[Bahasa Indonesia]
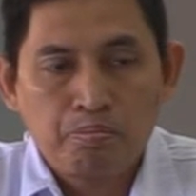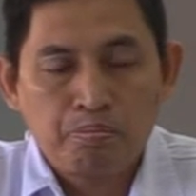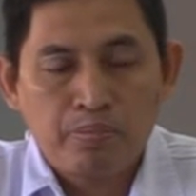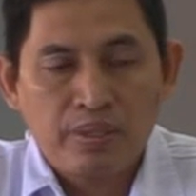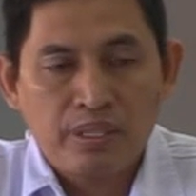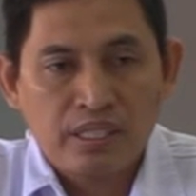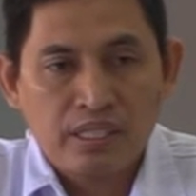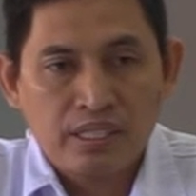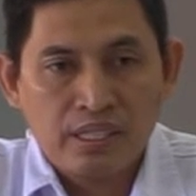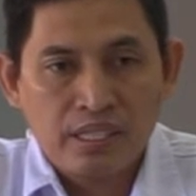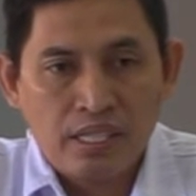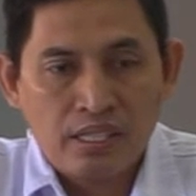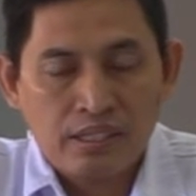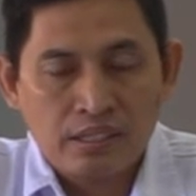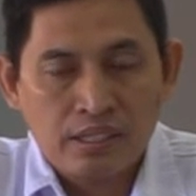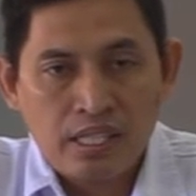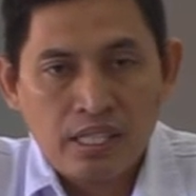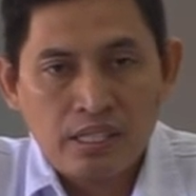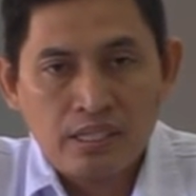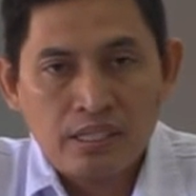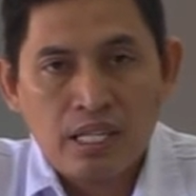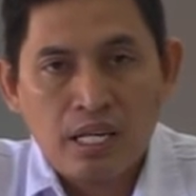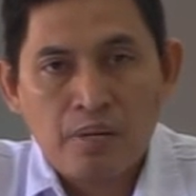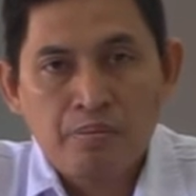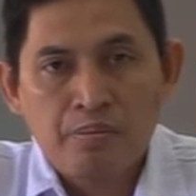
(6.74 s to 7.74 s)

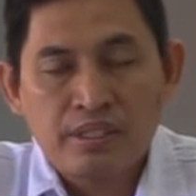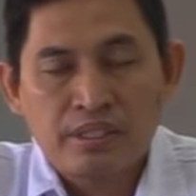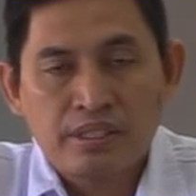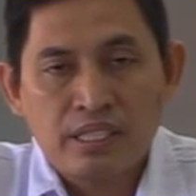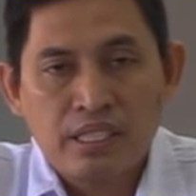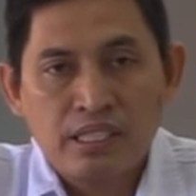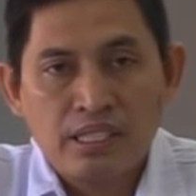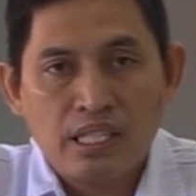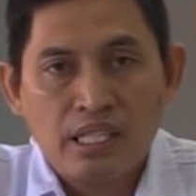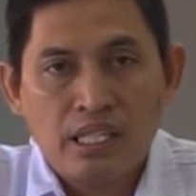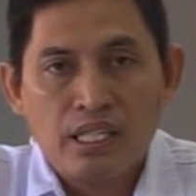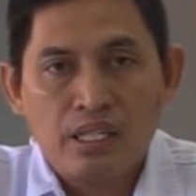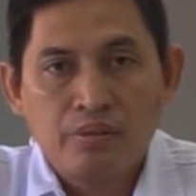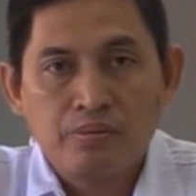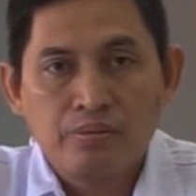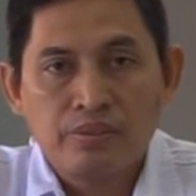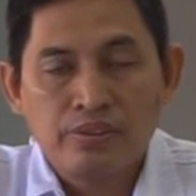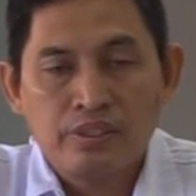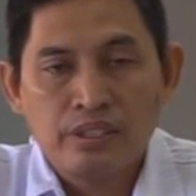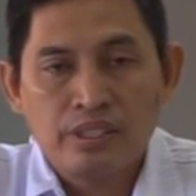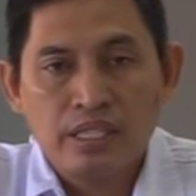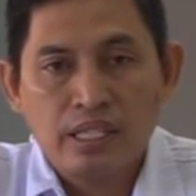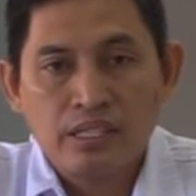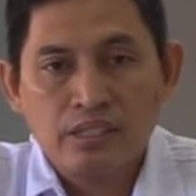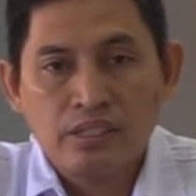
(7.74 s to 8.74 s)
Perkenalkan nama saya M.
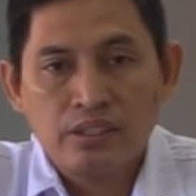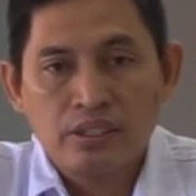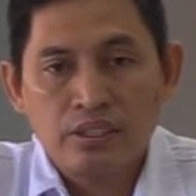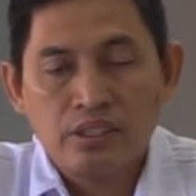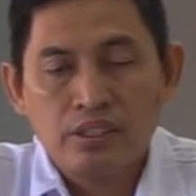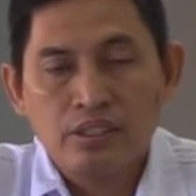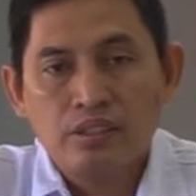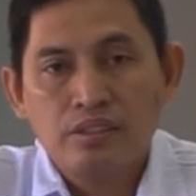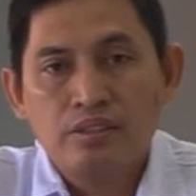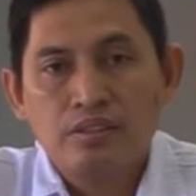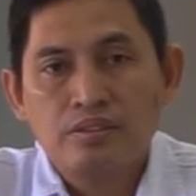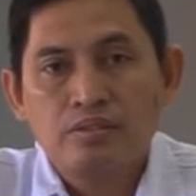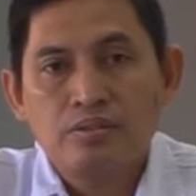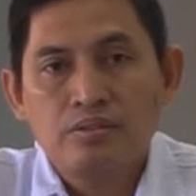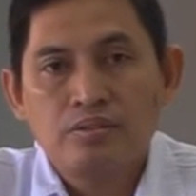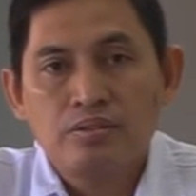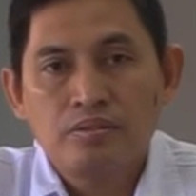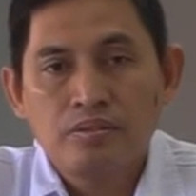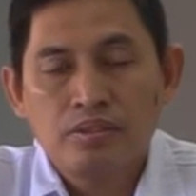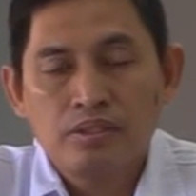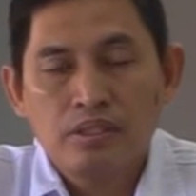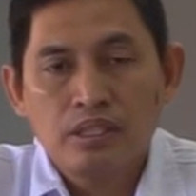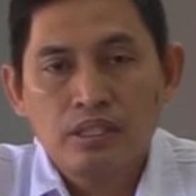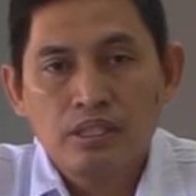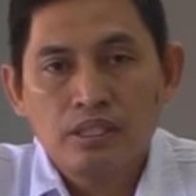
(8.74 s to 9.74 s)
Mugianto
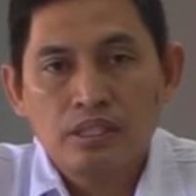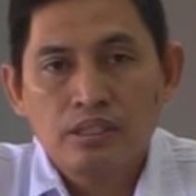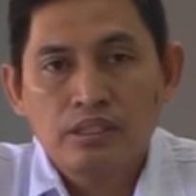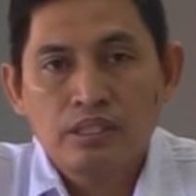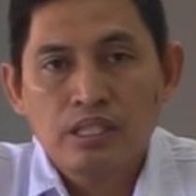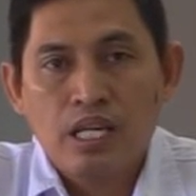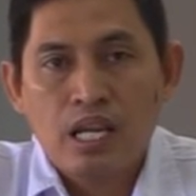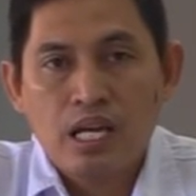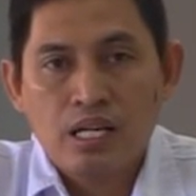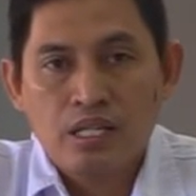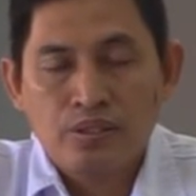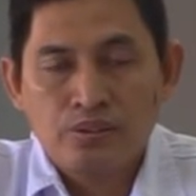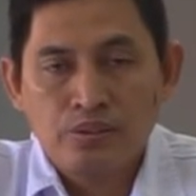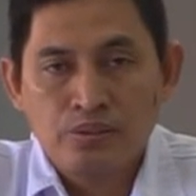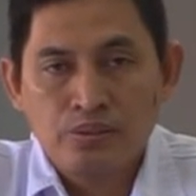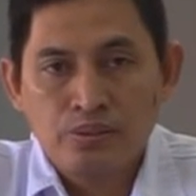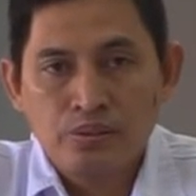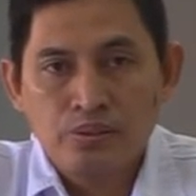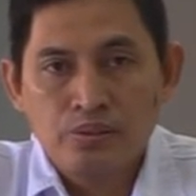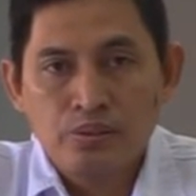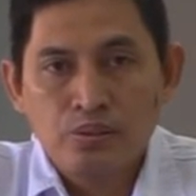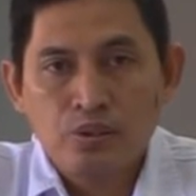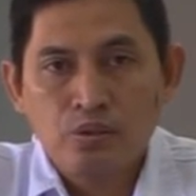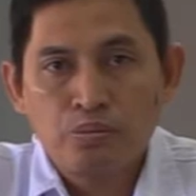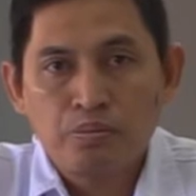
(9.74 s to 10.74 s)

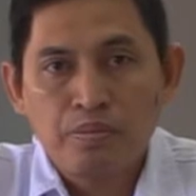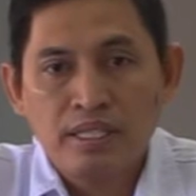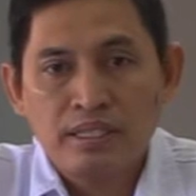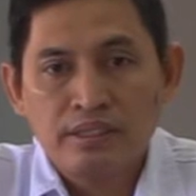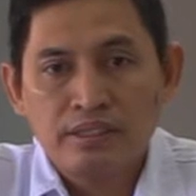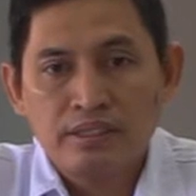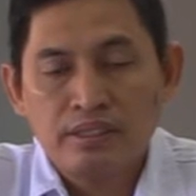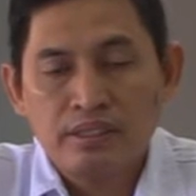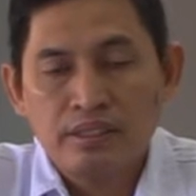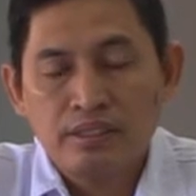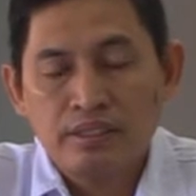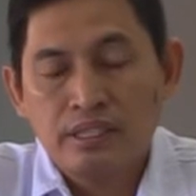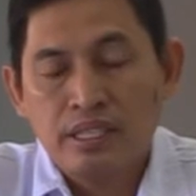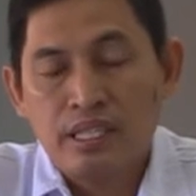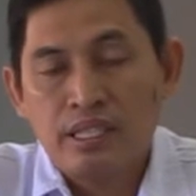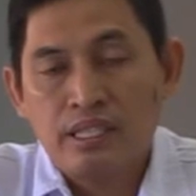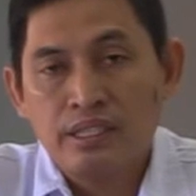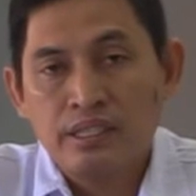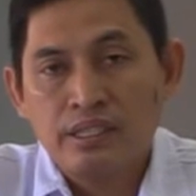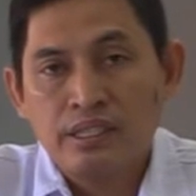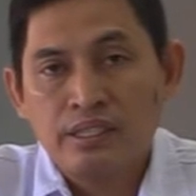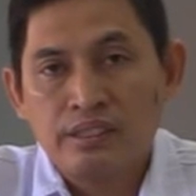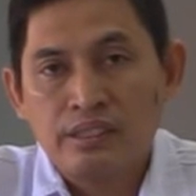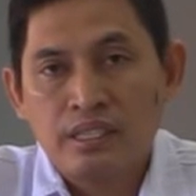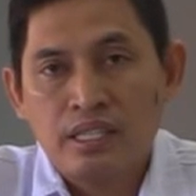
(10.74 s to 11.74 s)
selaku Humas
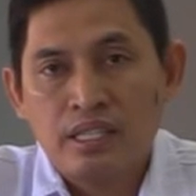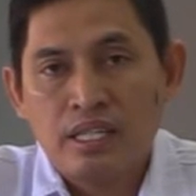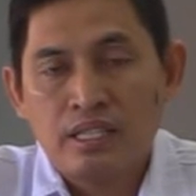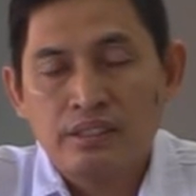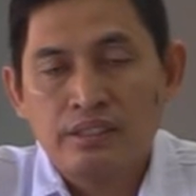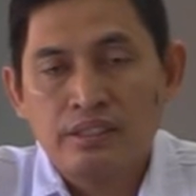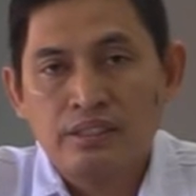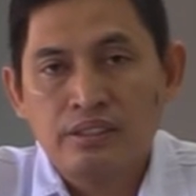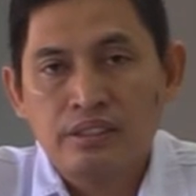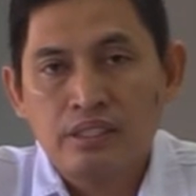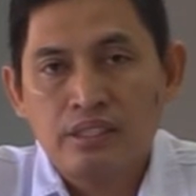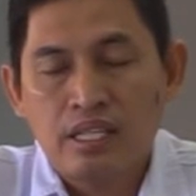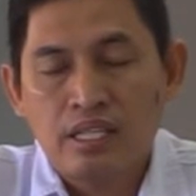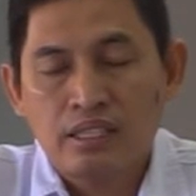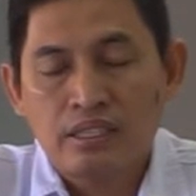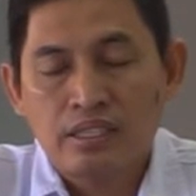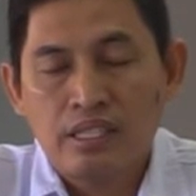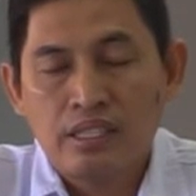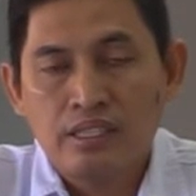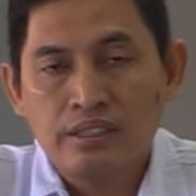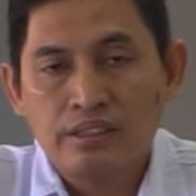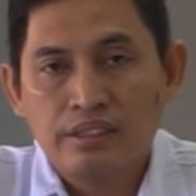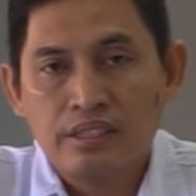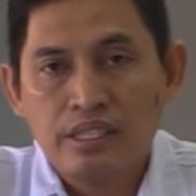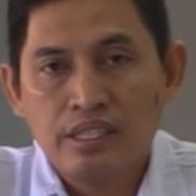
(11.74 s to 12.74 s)
Teknik Instalasi
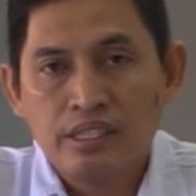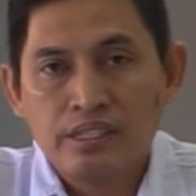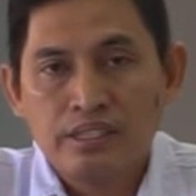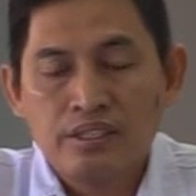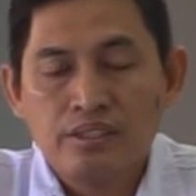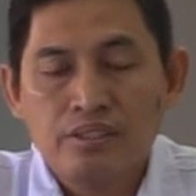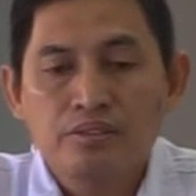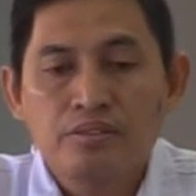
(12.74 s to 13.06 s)
Tenaga Listrik.